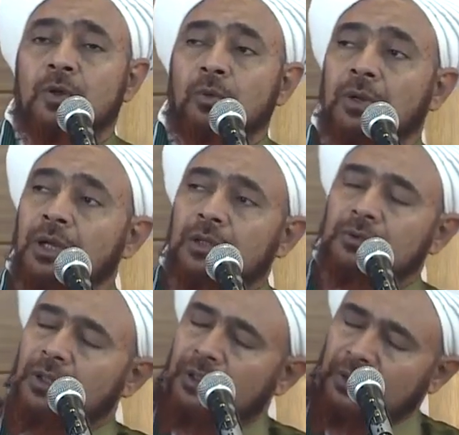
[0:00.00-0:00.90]

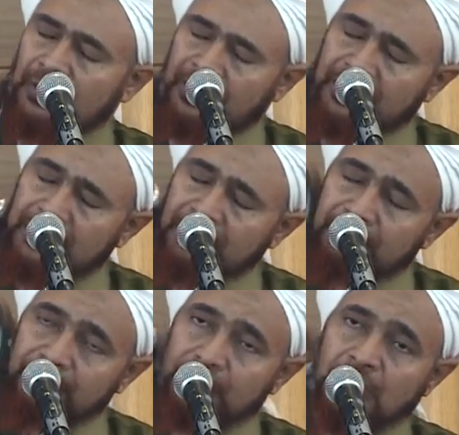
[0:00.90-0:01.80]
والعطاء الرحيب
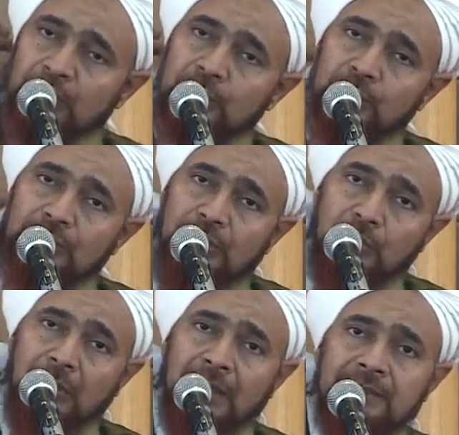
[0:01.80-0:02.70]
والجود
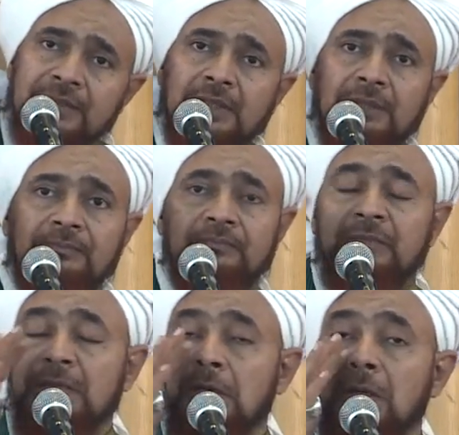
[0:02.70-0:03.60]
الواسع
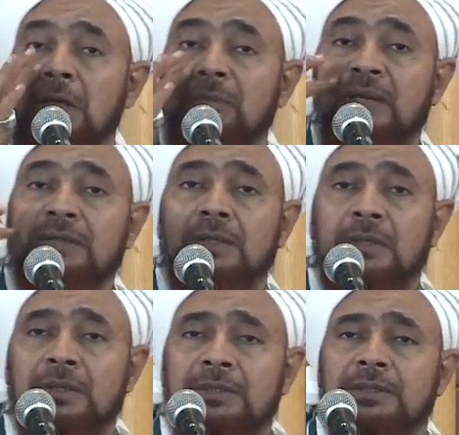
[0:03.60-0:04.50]
من الرحمن
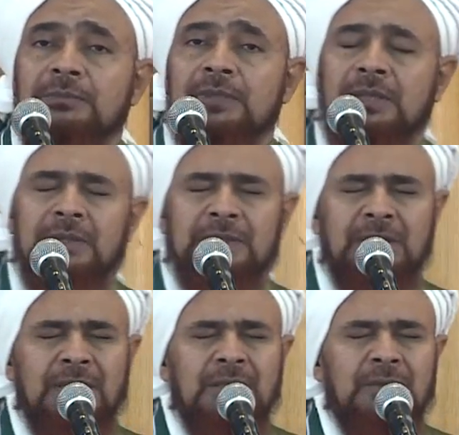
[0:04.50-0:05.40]
الرحيم جل
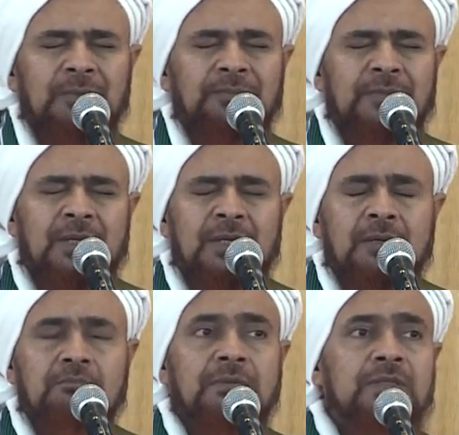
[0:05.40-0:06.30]
جلاله
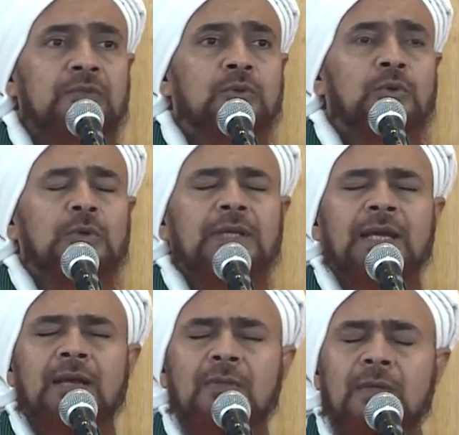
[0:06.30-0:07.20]
بثه
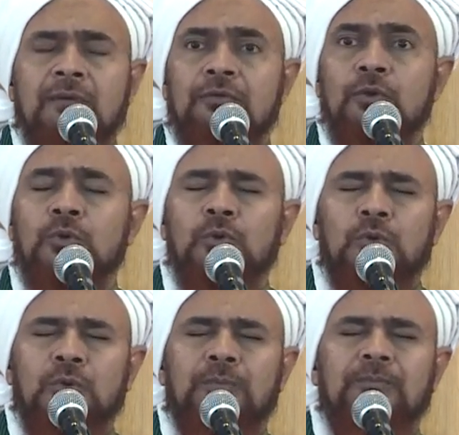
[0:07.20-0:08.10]
لهذا في
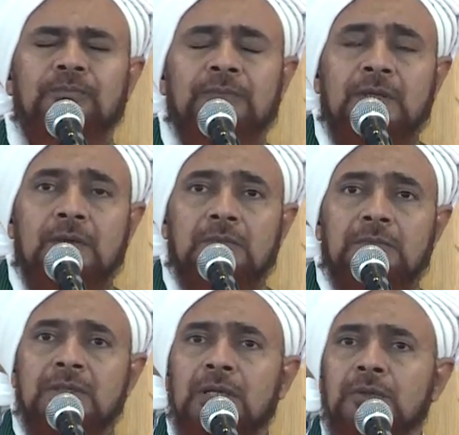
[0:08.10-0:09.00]
القلوب
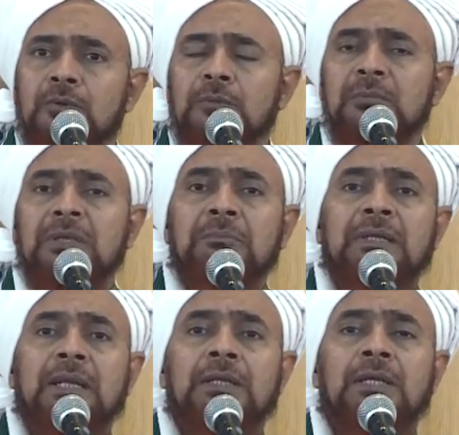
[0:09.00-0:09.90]
من من
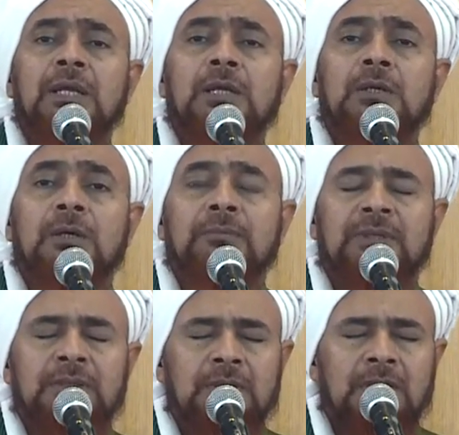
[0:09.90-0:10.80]
مننه
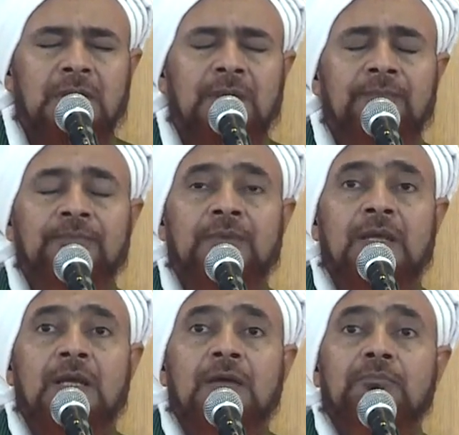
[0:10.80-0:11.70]
الكبيرة
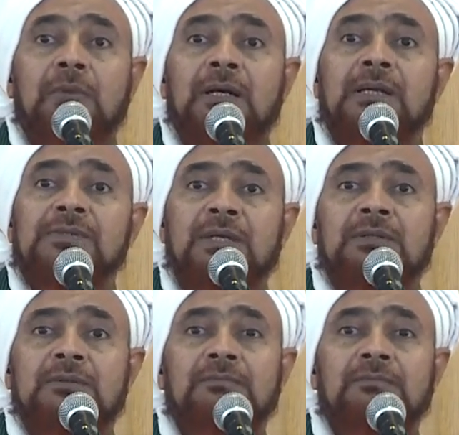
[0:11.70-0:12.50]
برزت